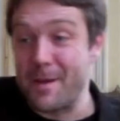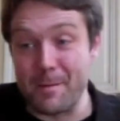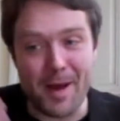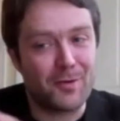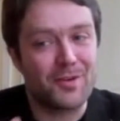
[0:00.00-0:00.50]
Mm.
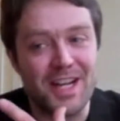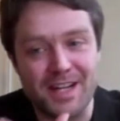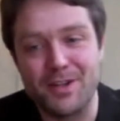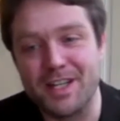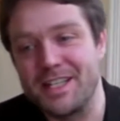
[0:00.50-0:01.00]
Mais par contre,
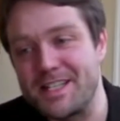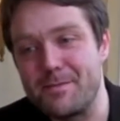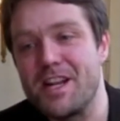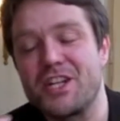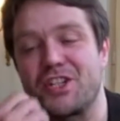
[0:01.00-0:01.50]
là, voilà,
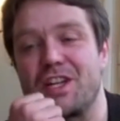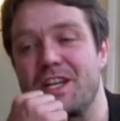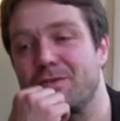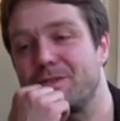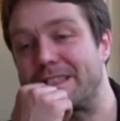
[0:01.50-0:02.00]
exhiber la
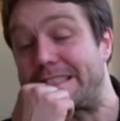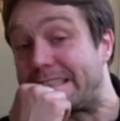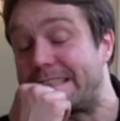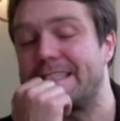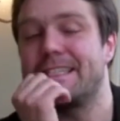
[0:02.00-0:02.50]
chair, ça
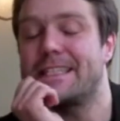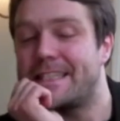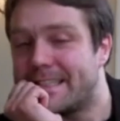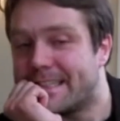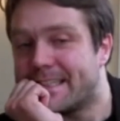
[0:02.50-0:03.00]
c'est
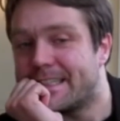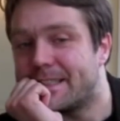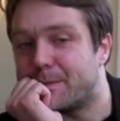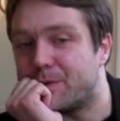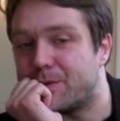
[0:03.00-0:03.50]

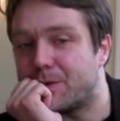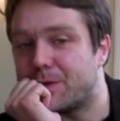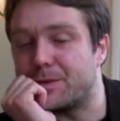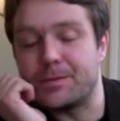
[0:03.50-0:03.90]
plutôt,